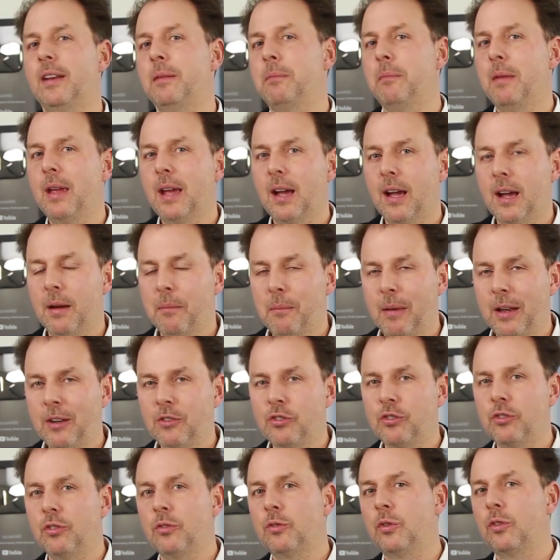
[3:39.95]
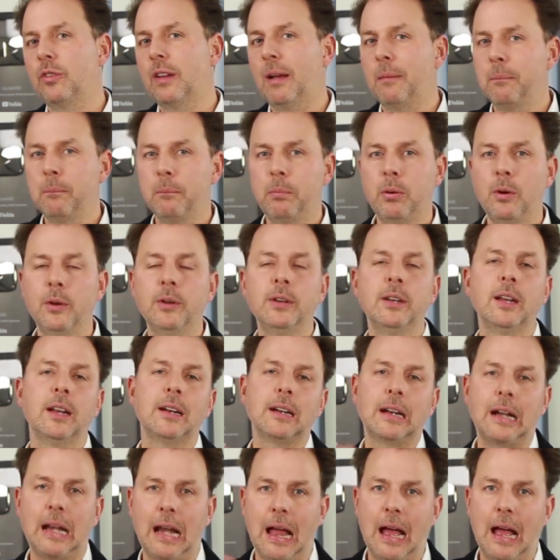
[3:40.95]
Wenn mehrere Menschen zusammen plündern.